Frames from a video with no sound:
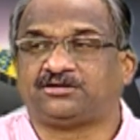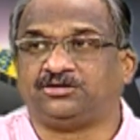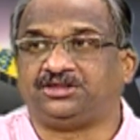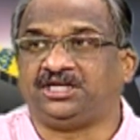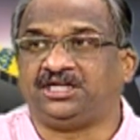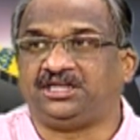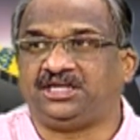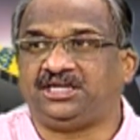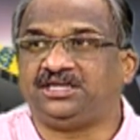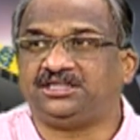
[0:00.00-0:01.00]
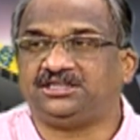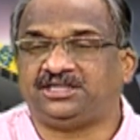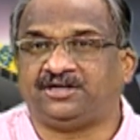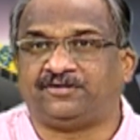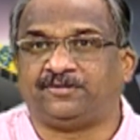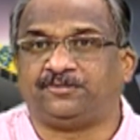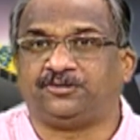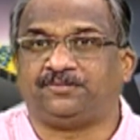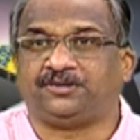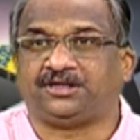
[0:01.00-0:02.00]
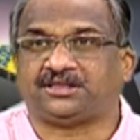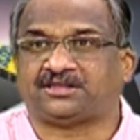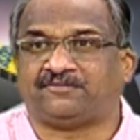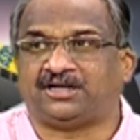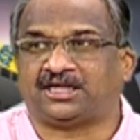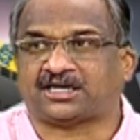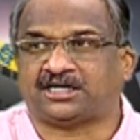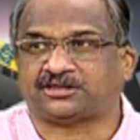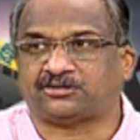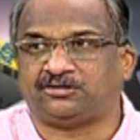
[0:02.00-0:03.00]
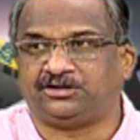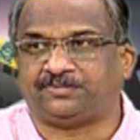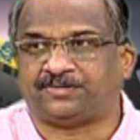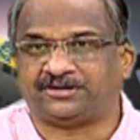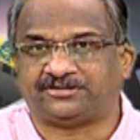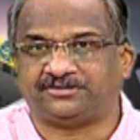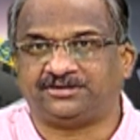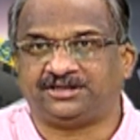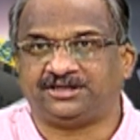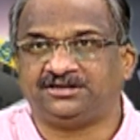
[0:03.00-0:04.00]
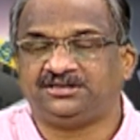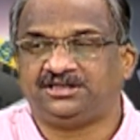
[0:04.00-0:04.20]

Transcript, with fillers: సో దీన్ని ఎవరు ముగిస్తే వాళ్ళ ఖాతాలో ఇది పడుతుంది